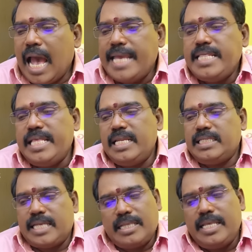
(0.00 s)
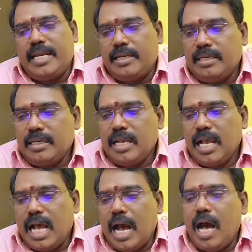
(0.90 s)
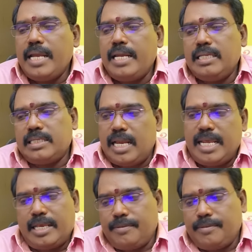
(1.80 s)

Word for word: ஐந்தில் சந்திரன் ஆறில் சனி